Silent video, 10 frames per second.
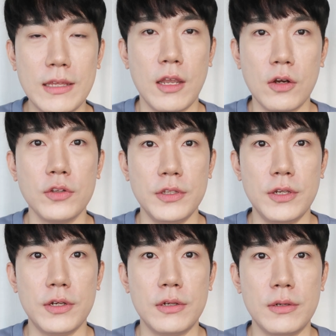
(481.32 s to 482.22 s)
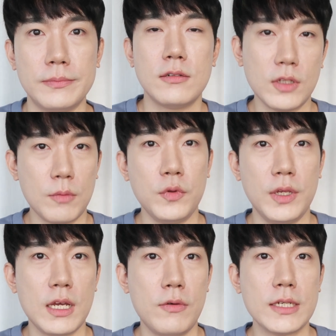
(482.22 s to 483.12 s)
많이 됐거든요 그러다
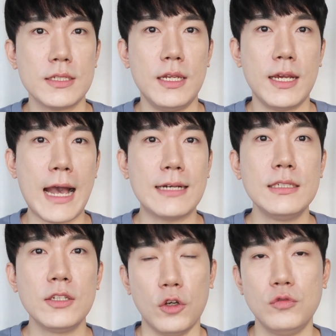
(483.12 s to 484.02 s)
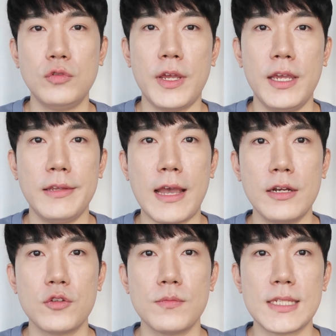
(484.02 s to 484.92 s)
보니까 확실히 가을, 겨울에
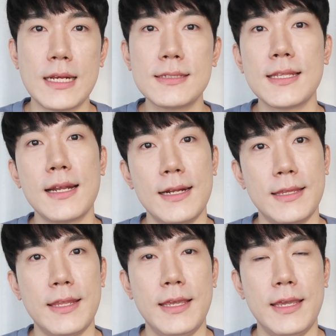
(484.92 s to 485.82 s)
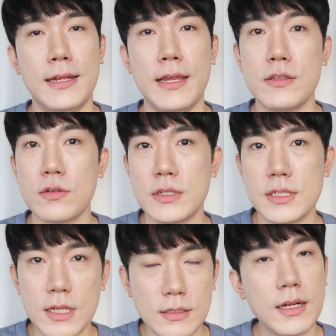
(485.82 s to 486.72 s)
날이 좀 쌀쌀할 때 레이저를
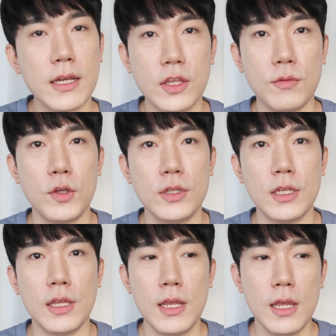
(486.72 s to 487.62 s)
시작을 하게 되면은